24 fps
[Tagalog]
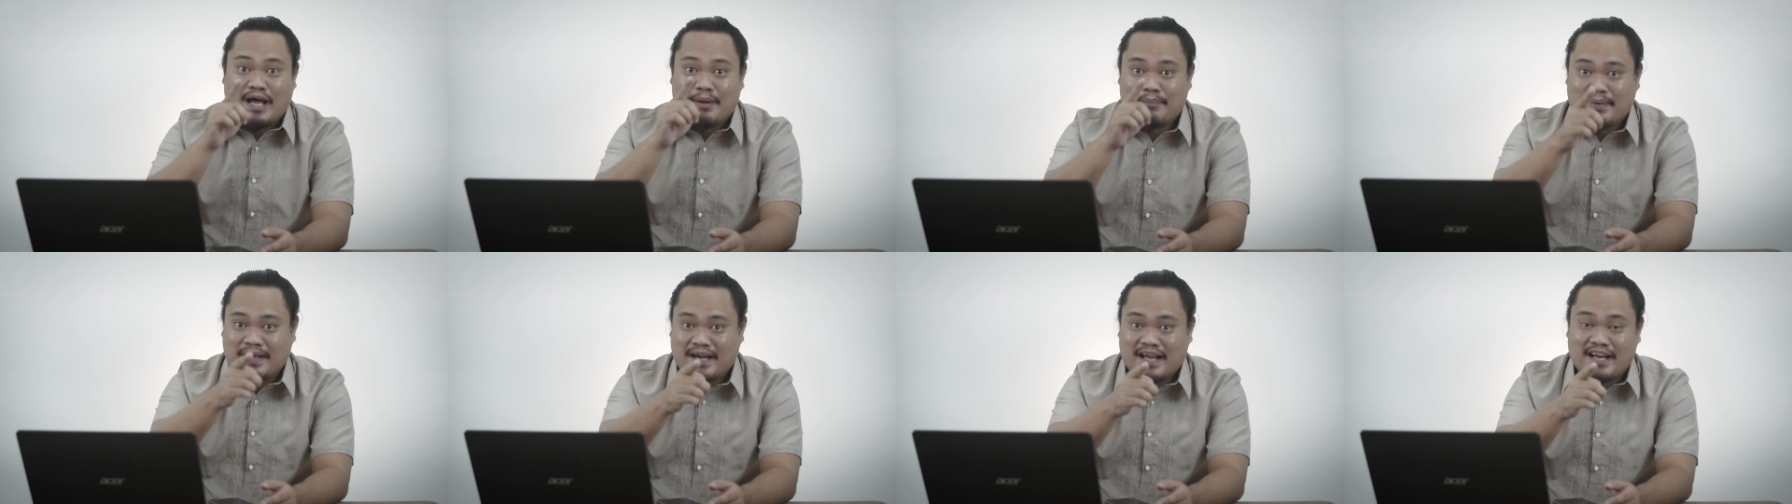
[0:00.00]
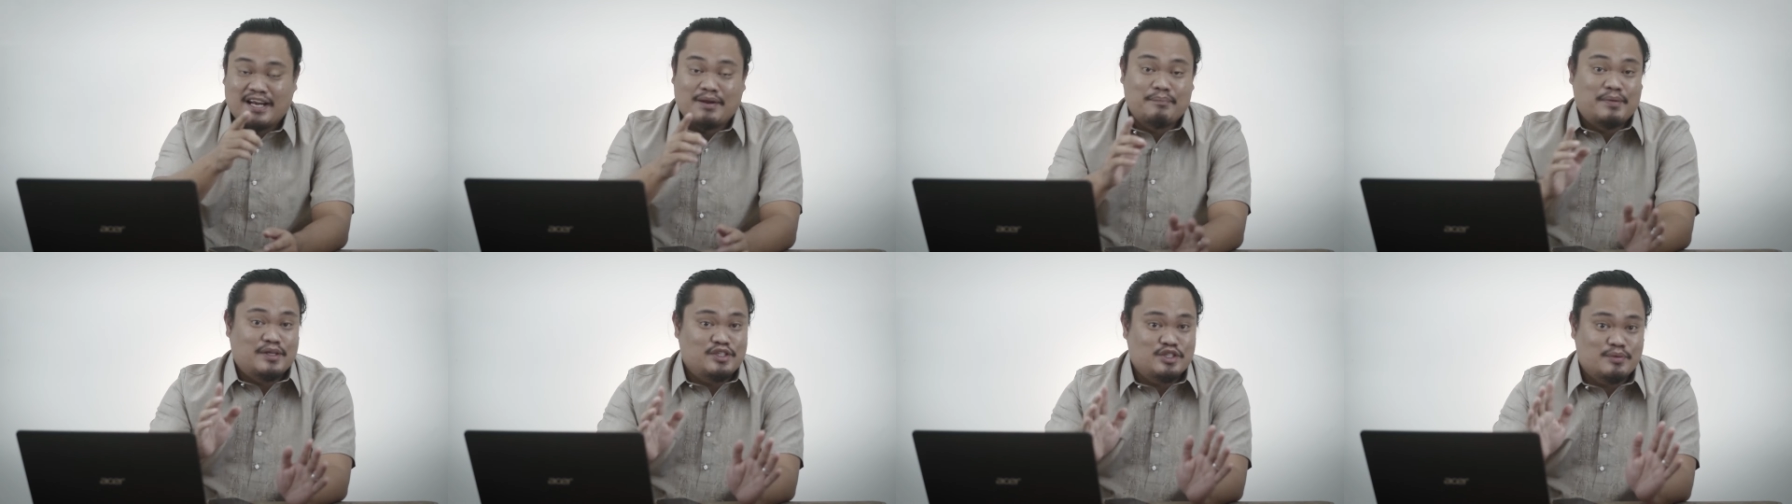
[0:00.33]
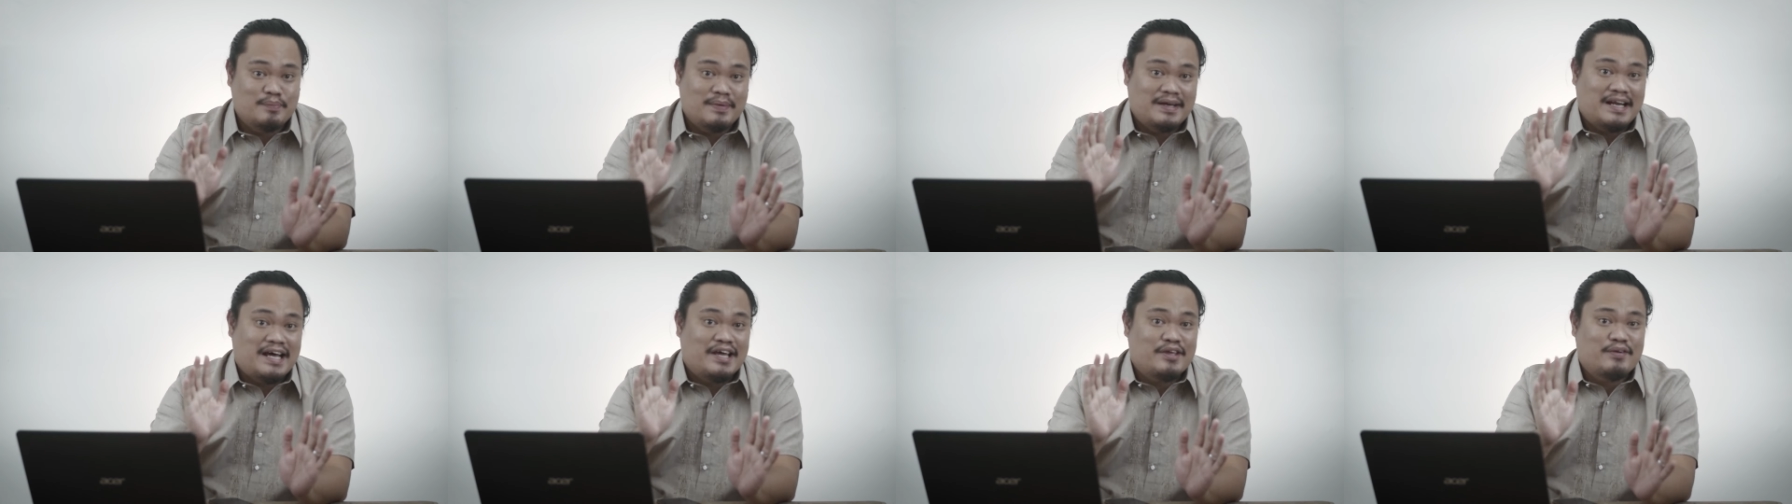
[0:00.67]
camera na
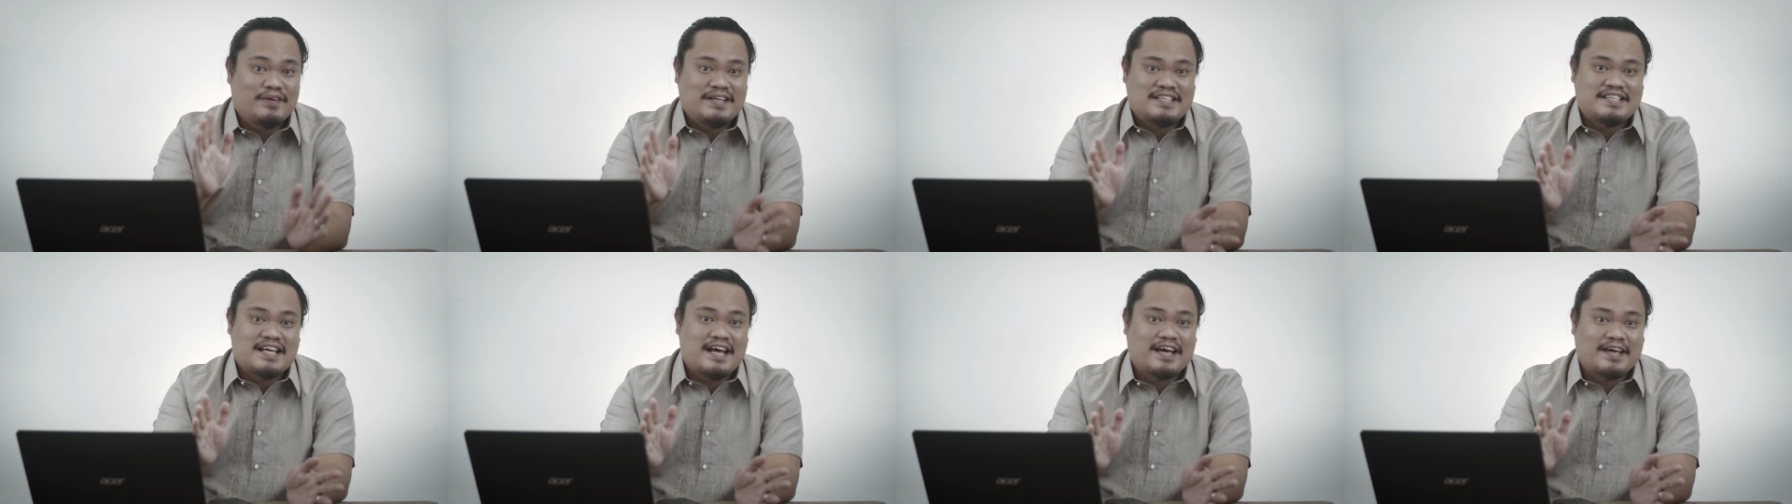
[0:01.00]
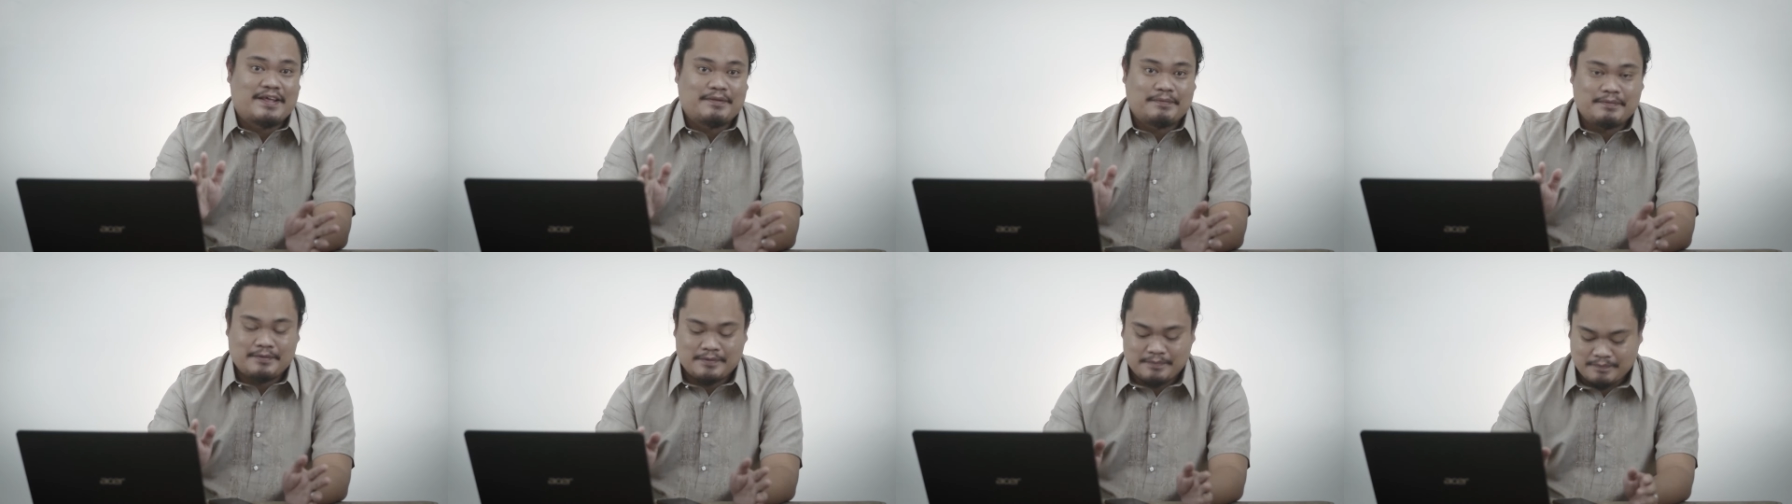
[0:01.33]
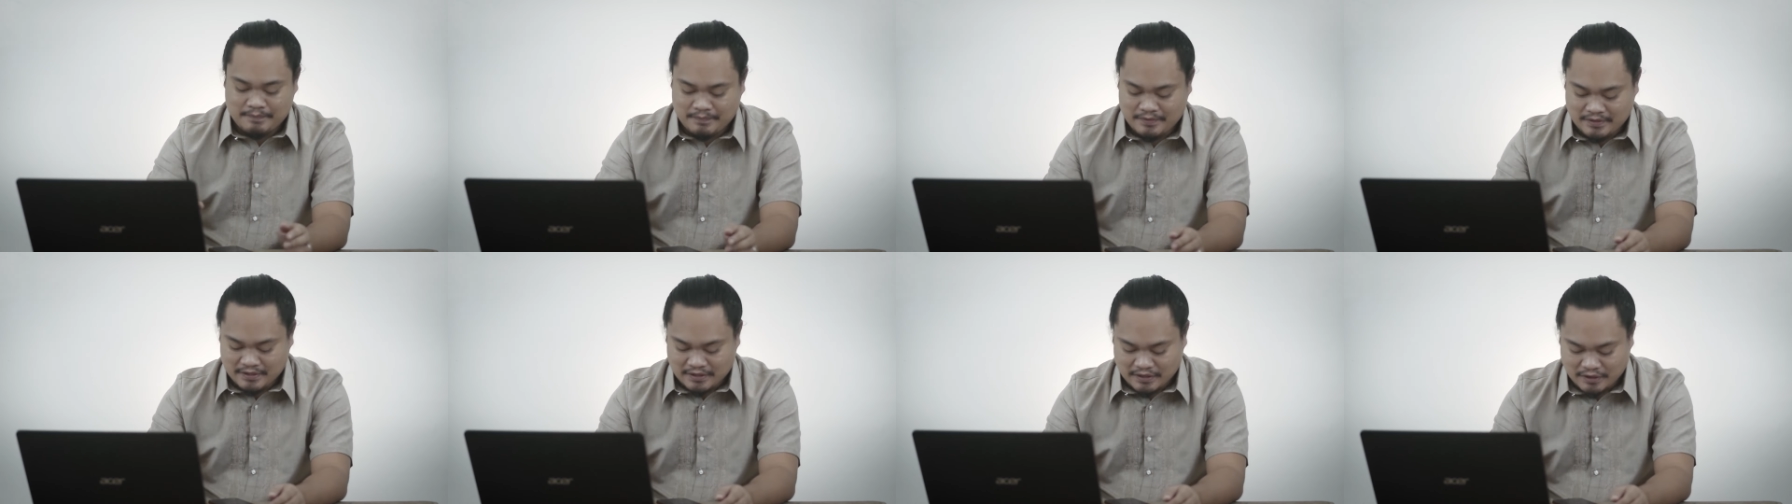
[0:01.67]
medyo malayo na sa akin. So,
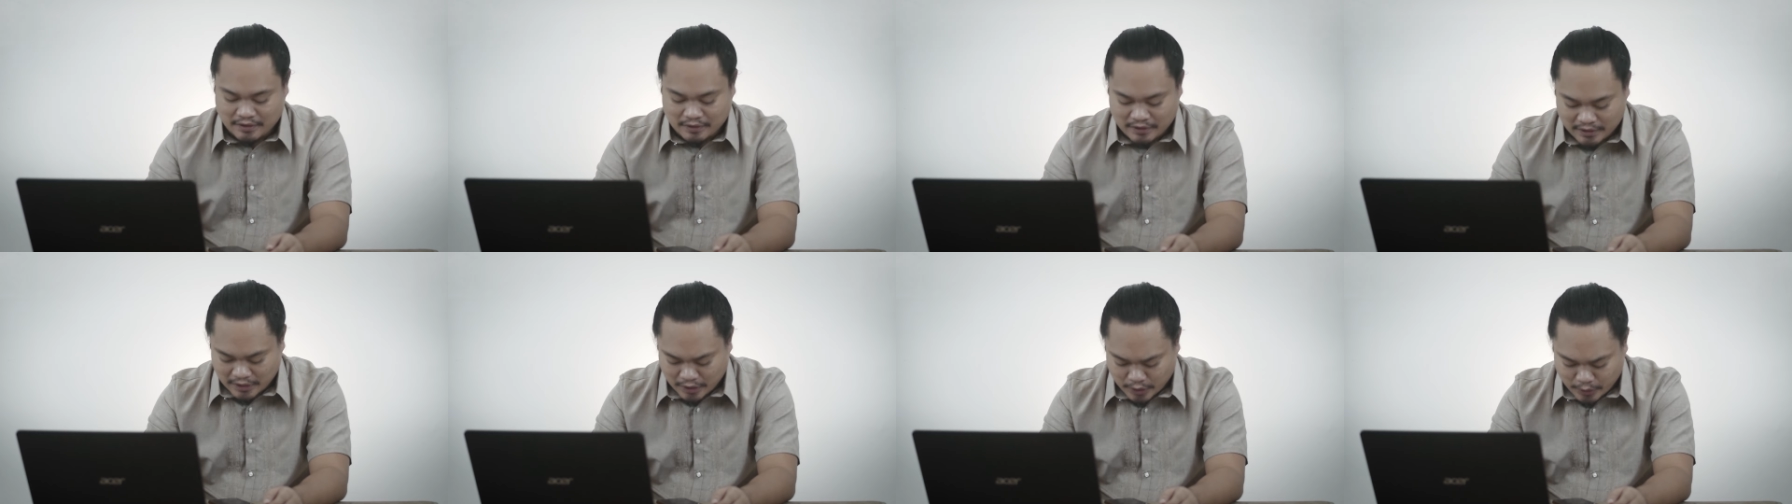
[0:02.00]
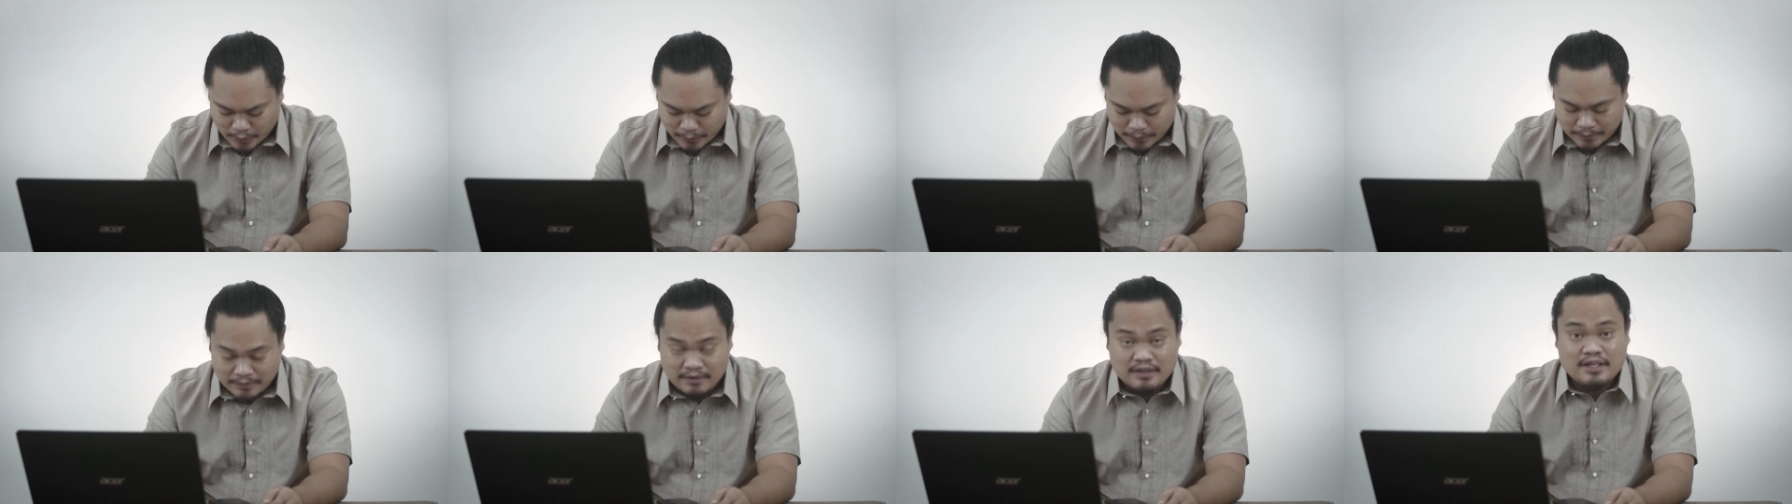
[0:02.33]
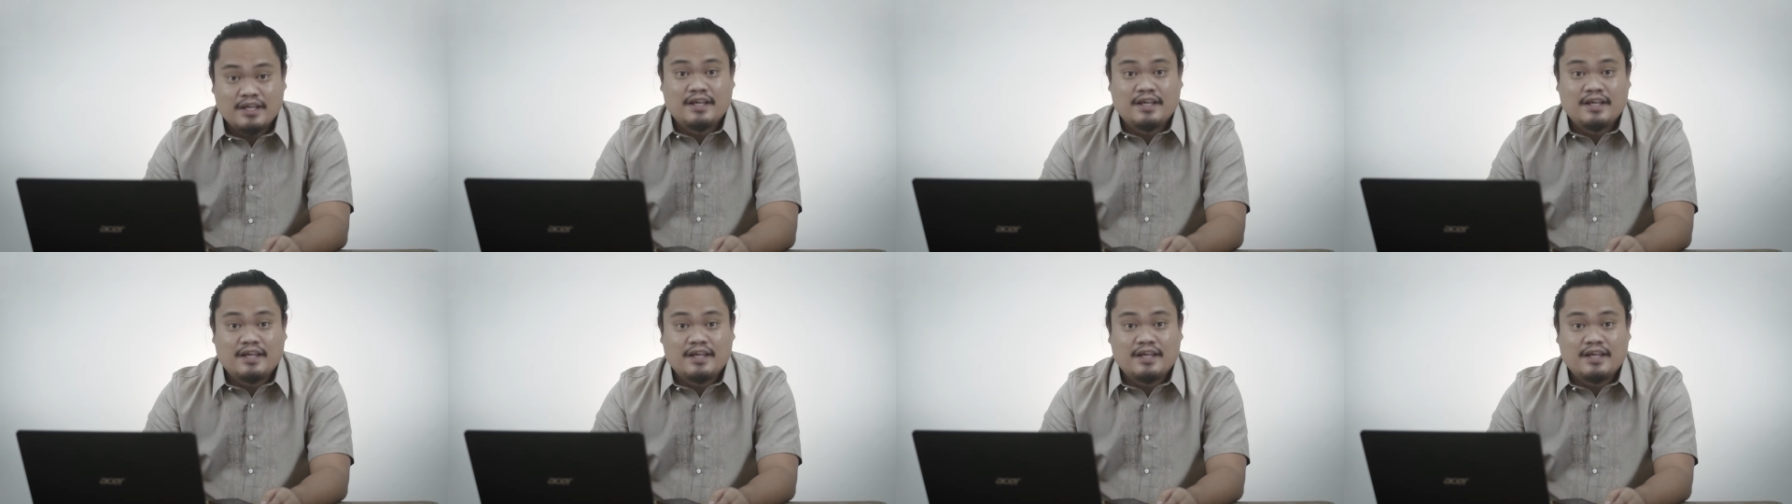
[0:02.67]
oh, hello.